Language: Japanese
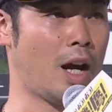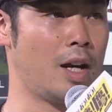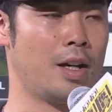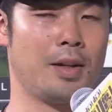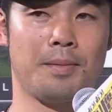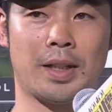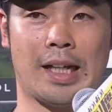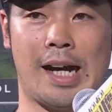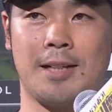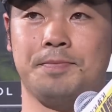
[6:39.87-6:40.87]
らま
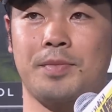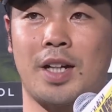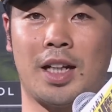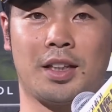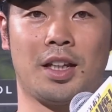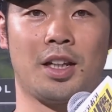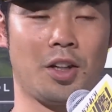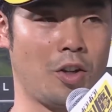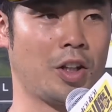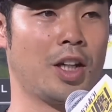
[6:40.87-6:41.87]
た勝っていけ
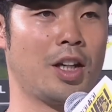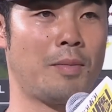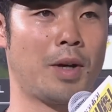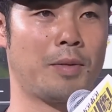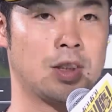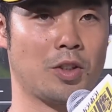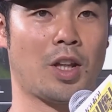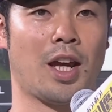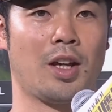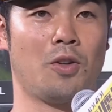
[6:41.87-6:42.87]
るように頑張ります
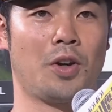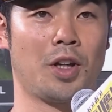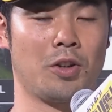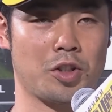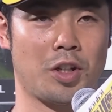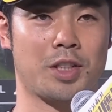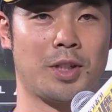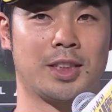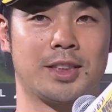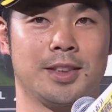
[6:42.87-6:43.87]
ので、応援よろしくお願いし
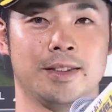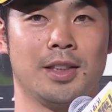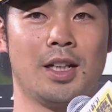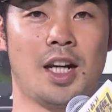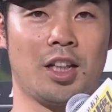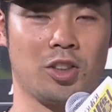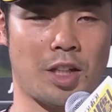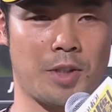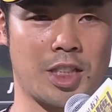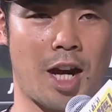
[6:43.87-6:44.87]
ます。ありがとうご
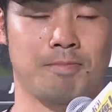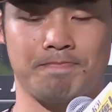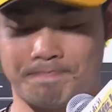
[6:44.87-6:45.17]
ざいました。